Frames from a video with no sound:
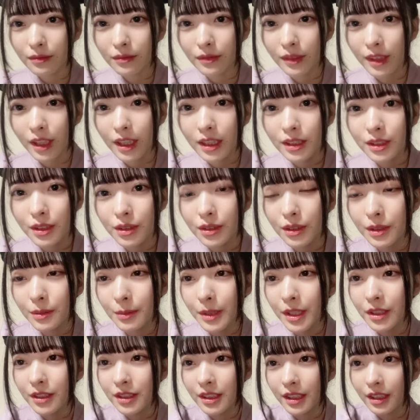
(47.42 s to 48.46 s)
壇上に
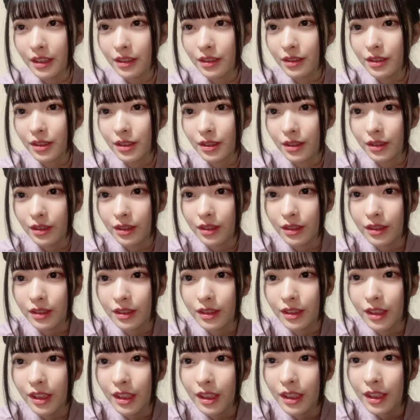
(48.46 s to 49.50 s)
ベルちゃん嘘
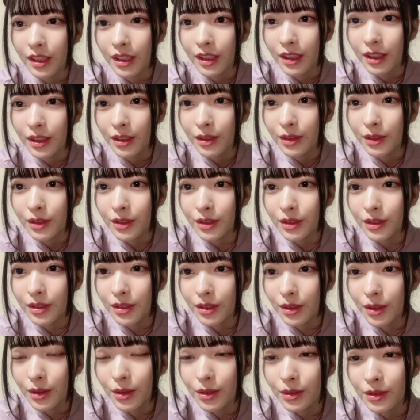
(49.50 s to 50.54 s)
嘘
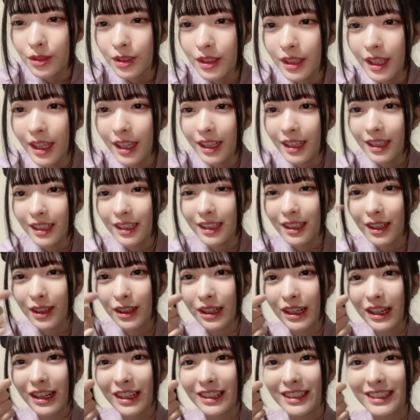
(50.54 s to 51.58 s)
嘘本当だ
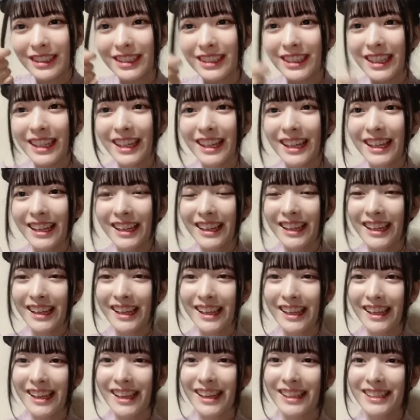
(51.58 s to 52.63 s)
本当だ
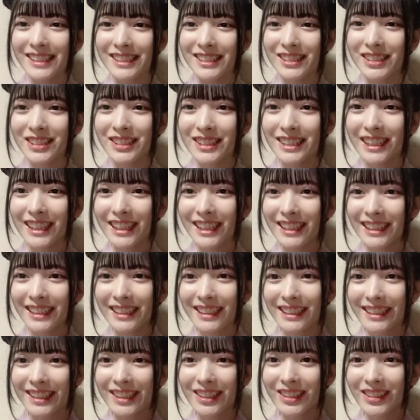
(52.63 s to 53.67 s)
えー、すごいあり
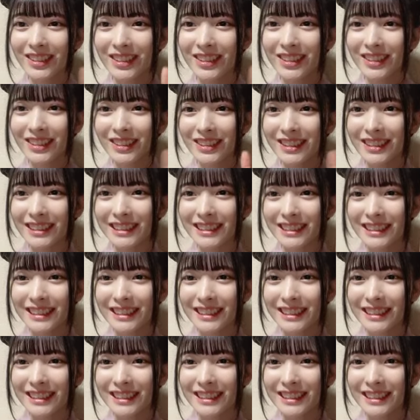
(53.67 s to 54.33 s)
がとう